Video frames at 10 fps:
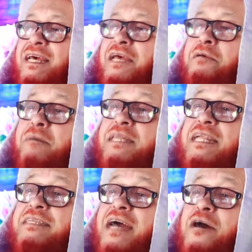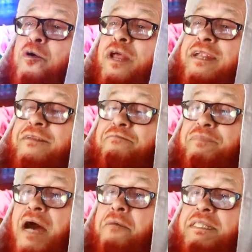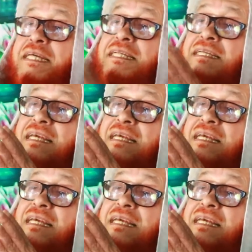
এই মাদ্রাসা গড়েন আমাদের